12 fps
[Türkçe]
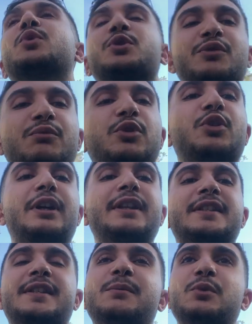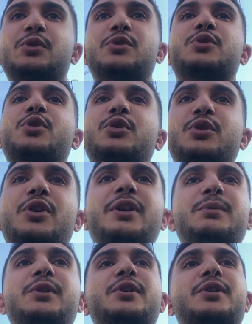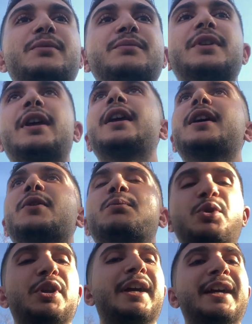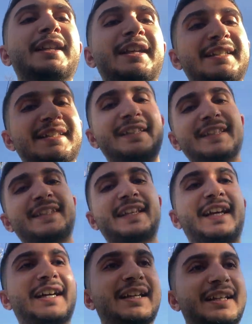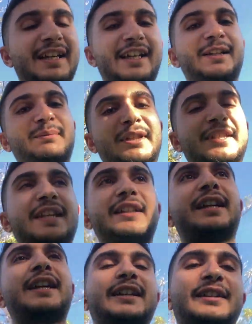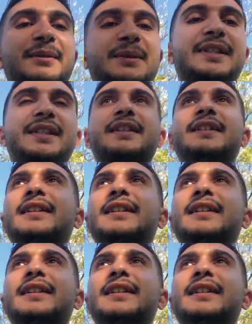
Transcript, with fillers: Uzun videoları izlemiyorsunuz onu görebiliyorum. Buraya kadar izlediysen hala like atmadıysan like atabilirsin.